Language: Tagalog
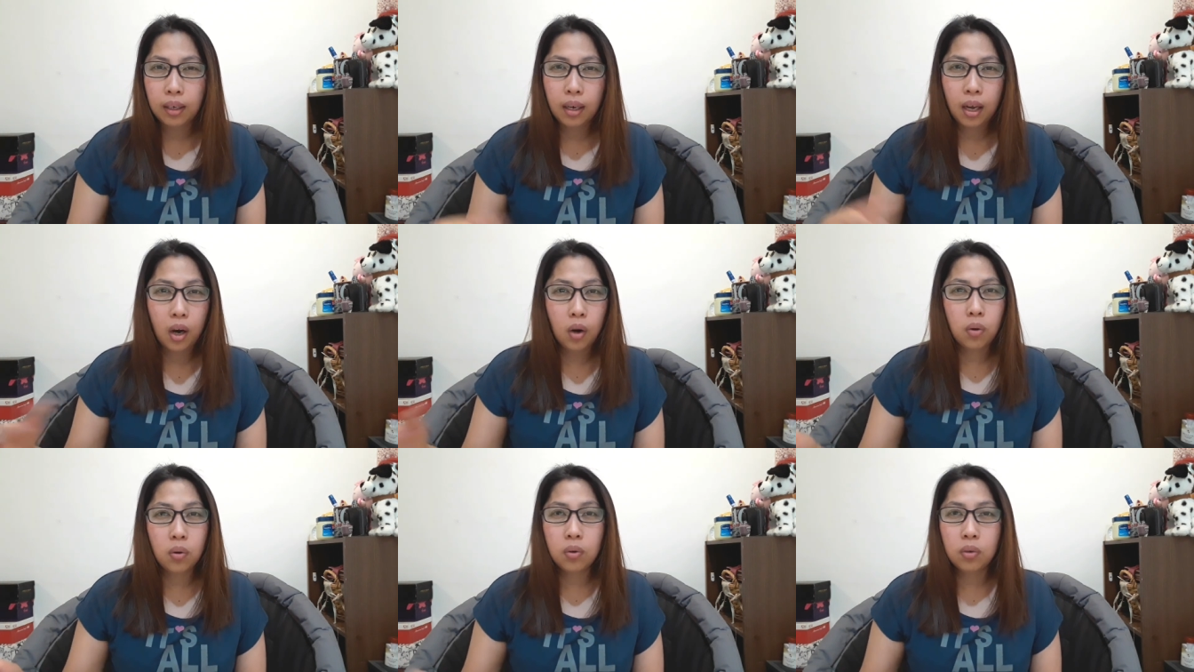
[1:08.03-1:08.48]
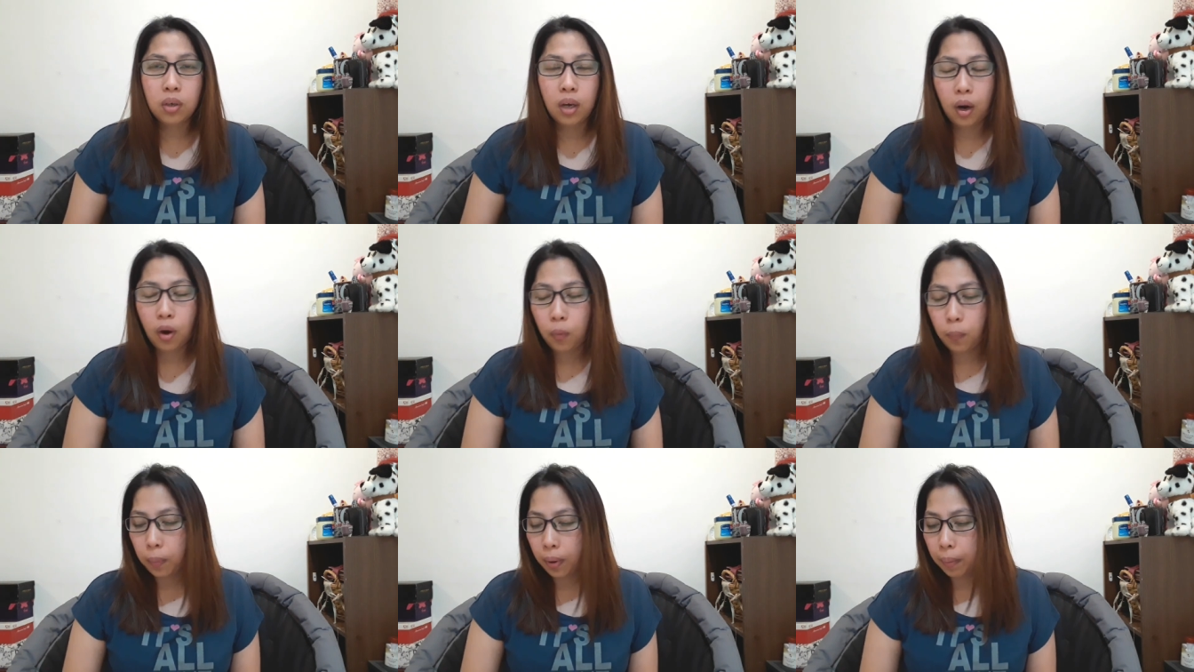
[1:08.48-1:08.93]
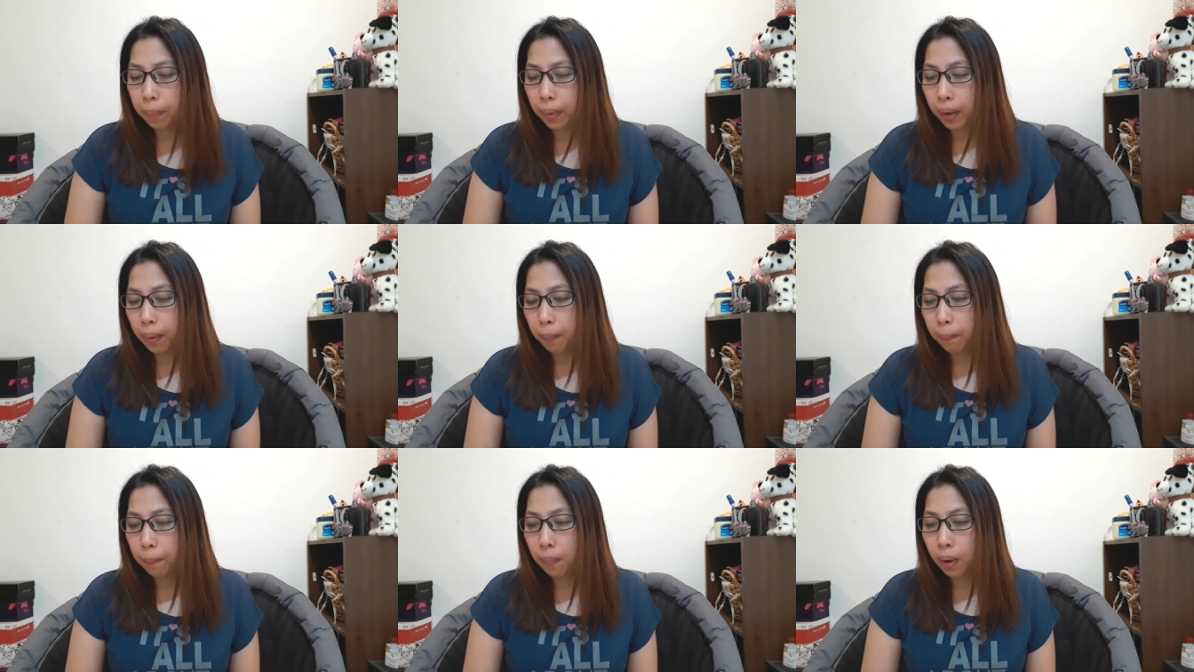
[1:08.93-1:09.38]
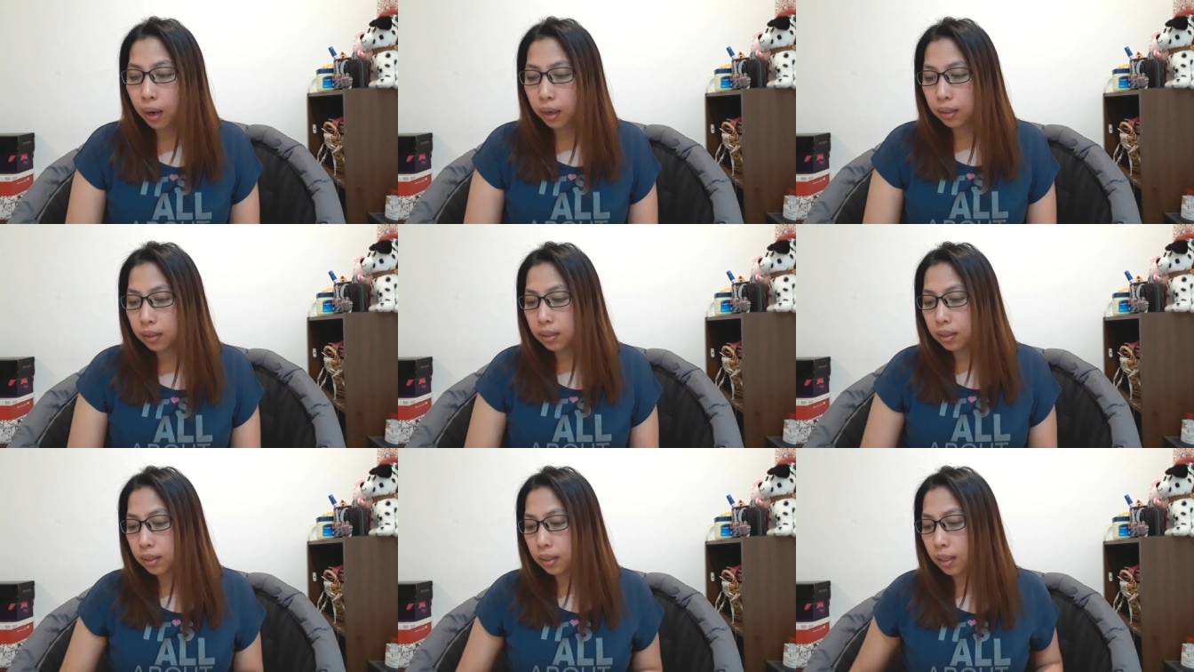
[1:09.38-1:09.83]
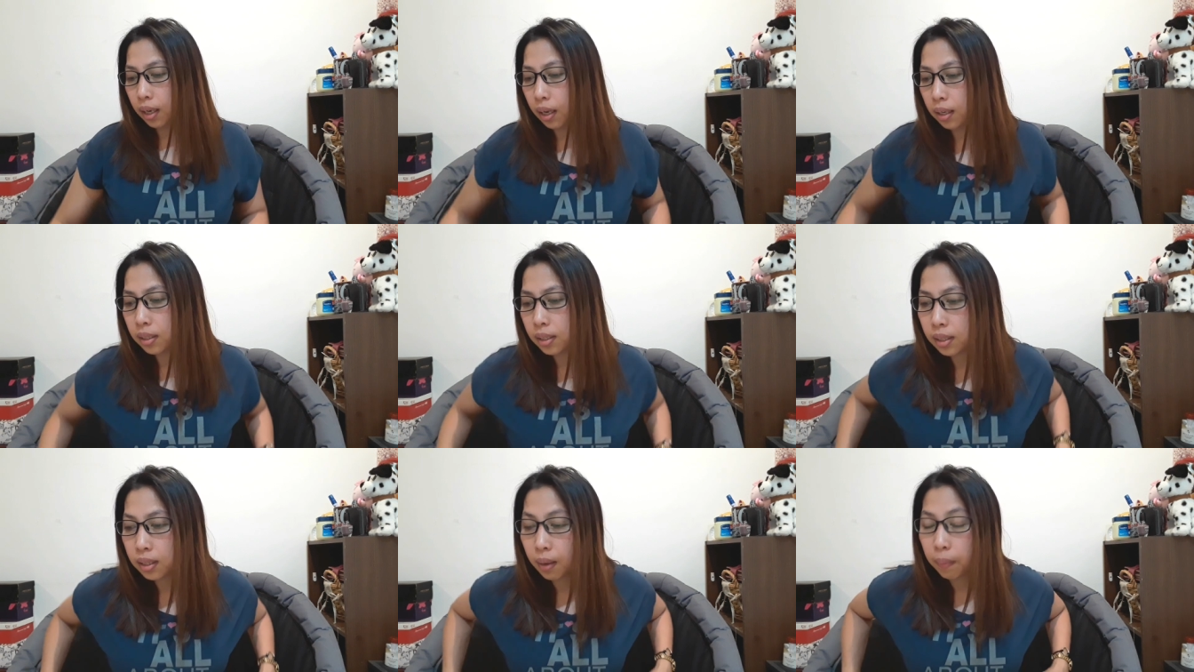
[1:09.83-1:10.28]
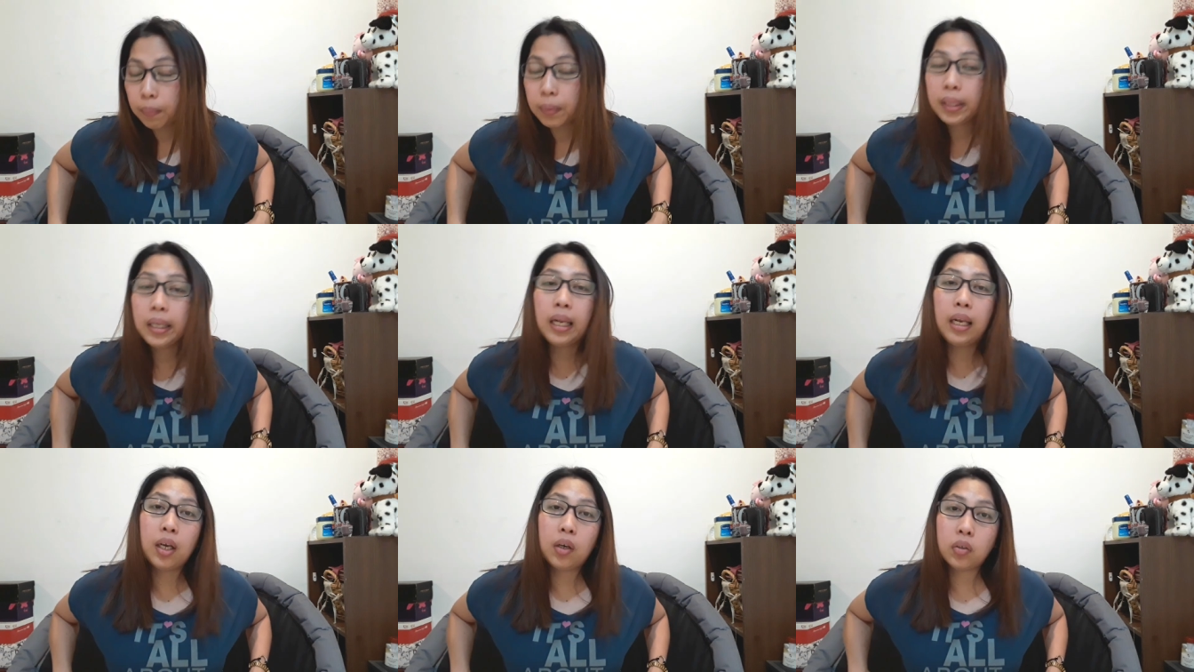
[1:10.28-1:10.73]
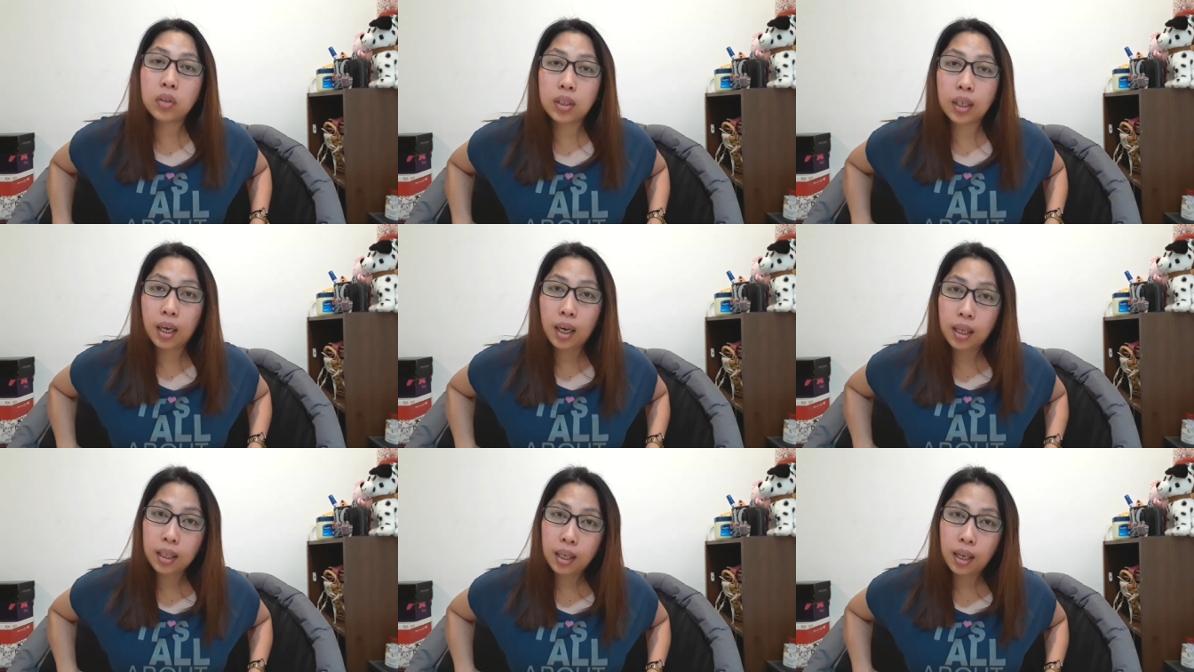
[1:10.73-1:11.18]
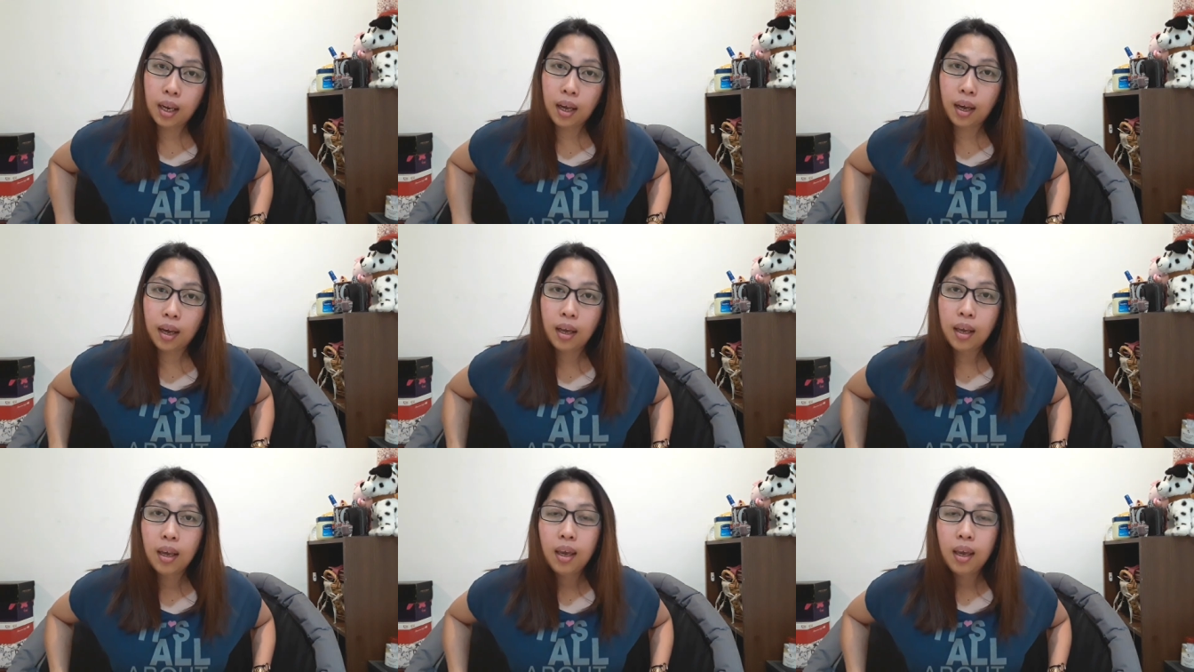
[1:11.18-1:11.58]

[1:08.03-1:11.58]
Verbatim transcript: nauuna ko pang mga bags guys na binili ko sa kanila.